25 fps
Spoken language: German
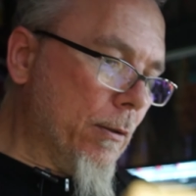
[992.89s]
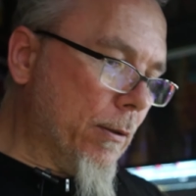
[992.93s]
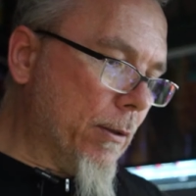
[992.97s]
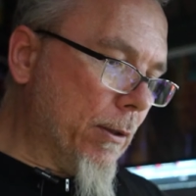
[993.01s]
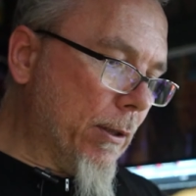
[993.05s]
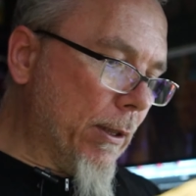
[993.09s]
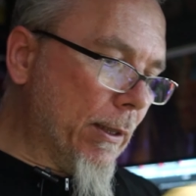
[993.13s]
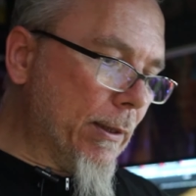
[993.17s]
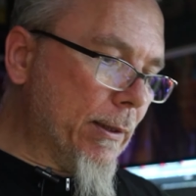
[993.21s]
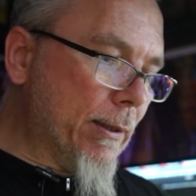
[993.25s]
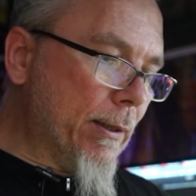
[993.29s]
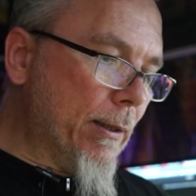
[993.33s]

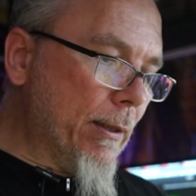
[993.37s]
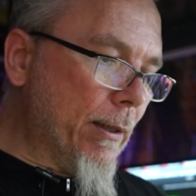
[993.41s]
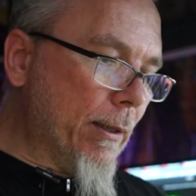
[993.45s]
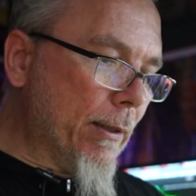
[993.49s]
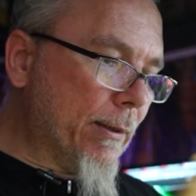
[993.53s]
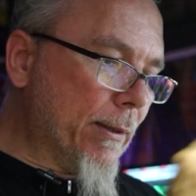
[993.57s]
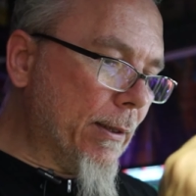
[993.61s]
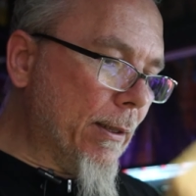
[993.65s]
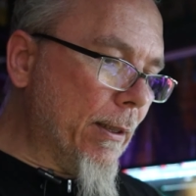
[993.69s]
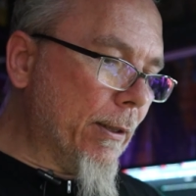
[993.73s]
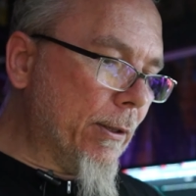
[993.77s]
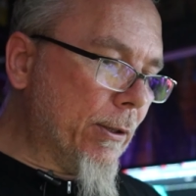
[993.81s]
dass ich
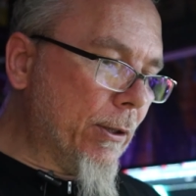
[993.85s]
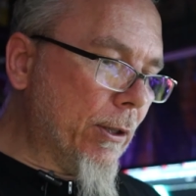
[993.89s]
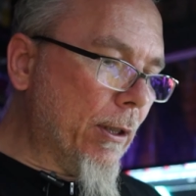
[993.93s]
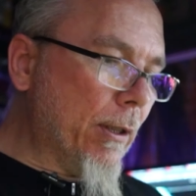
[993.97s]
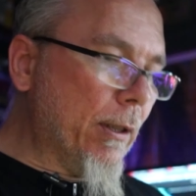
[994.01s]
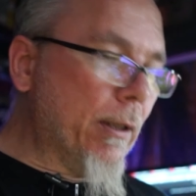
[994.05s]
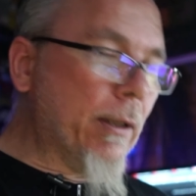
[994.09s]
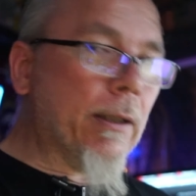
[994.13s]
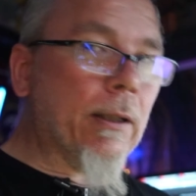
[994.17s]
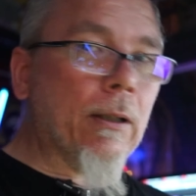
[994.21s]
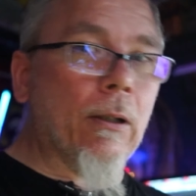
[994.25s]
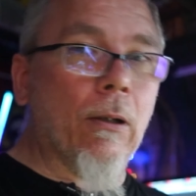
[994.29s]
jetzt
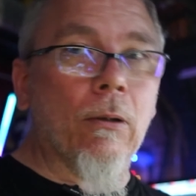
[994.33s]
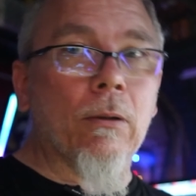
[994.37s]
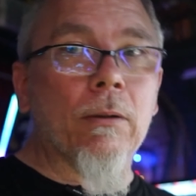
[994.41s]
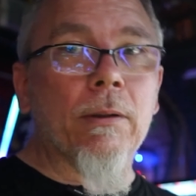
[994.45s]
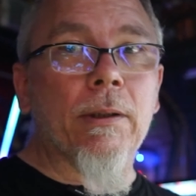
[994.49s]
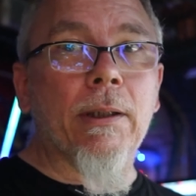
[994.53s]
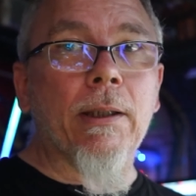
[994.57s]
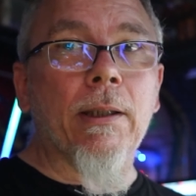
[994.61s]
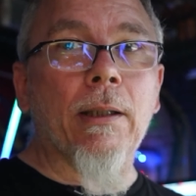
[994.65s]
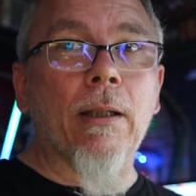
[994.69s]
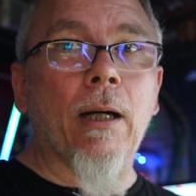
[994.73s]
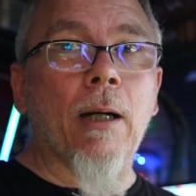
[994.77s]
letztendlich auch
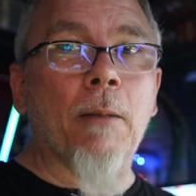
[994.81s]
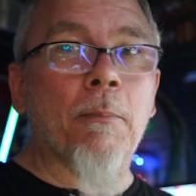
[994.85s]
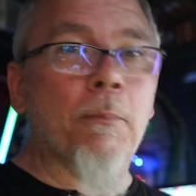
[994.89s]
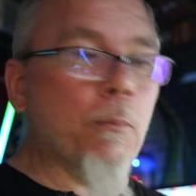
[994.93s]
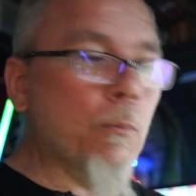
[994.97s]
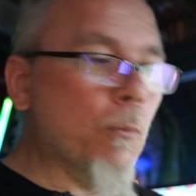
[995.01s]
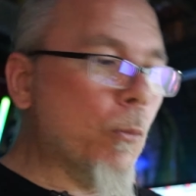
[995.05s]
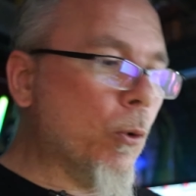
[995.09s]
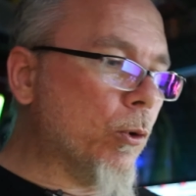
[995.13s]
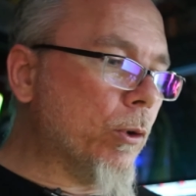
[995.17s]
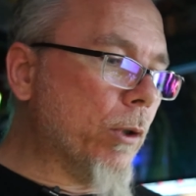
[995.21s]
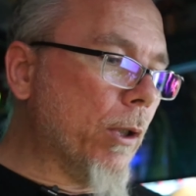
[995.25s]
die
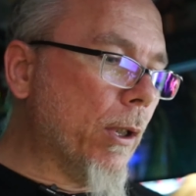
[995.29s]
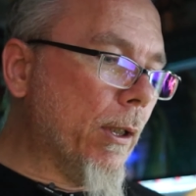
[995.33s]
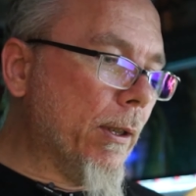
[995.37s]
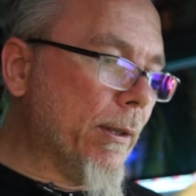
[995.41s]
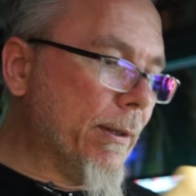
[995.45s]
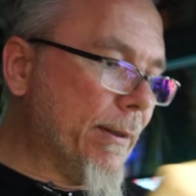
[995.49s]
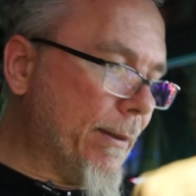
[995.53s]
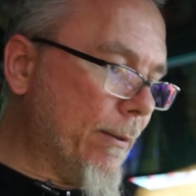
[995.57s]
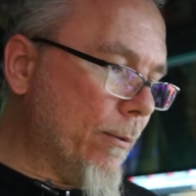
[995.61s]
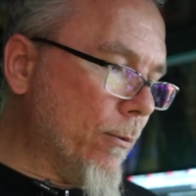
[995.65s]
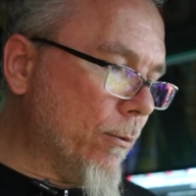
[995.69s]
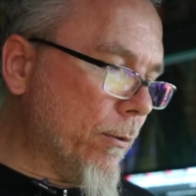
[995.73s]

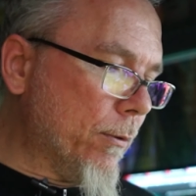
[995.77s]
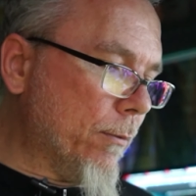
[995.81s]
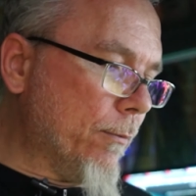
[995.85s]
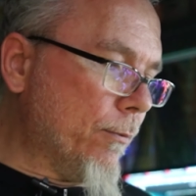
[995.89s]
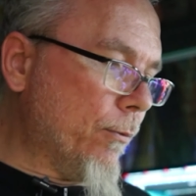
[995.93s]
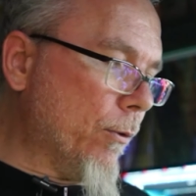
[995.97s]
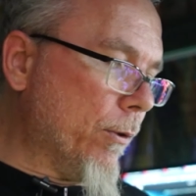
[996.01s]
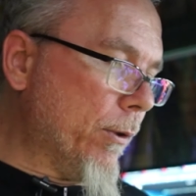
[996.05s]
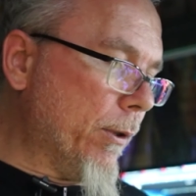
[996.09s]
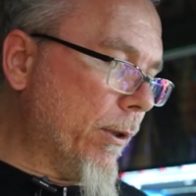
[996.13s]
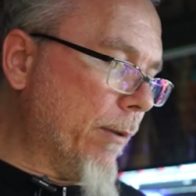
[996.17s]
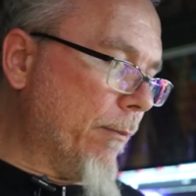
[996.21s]
Abmoderation
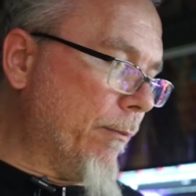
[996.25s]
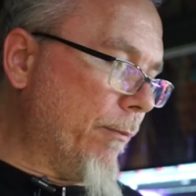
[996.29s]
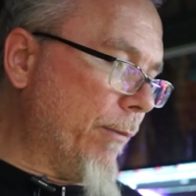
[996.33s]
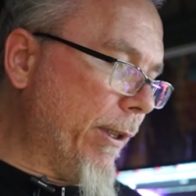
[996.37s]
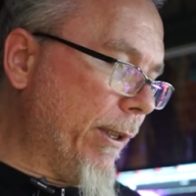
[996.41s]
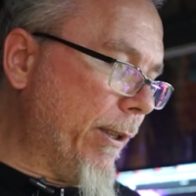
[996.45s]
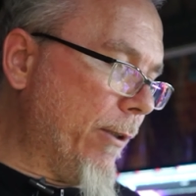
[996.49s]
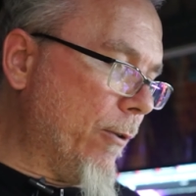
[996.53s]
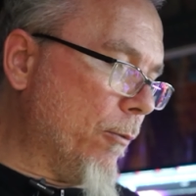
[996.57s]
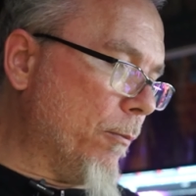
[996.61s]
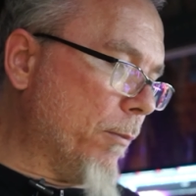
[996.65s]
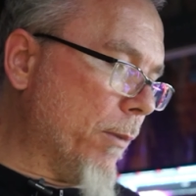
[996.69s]
von dem
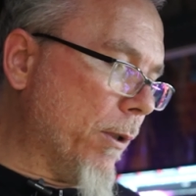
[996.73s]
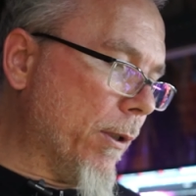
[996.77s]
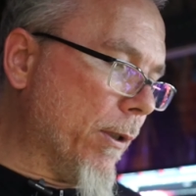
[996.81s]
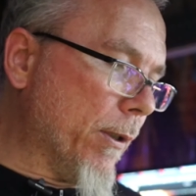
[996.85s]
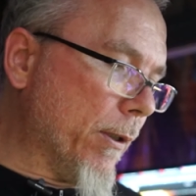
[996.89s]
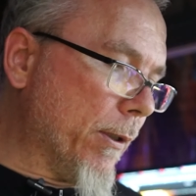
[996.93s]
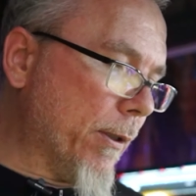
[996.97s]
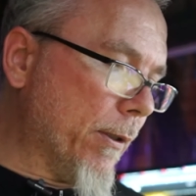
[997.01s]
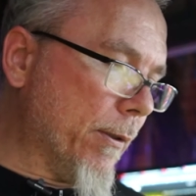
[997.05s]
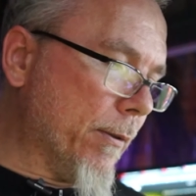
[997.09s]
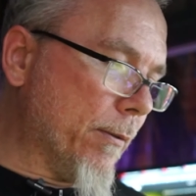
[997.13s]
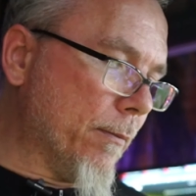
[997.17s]
Video machen
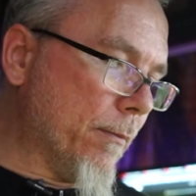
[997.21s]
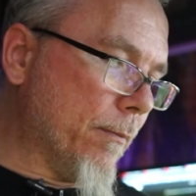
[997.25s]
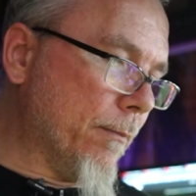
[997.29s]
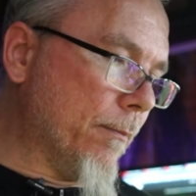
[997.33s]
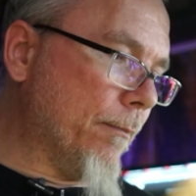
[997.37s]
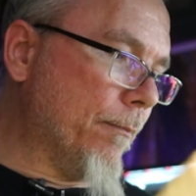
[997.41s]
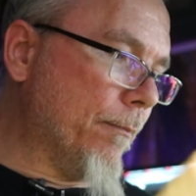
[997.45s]
kann.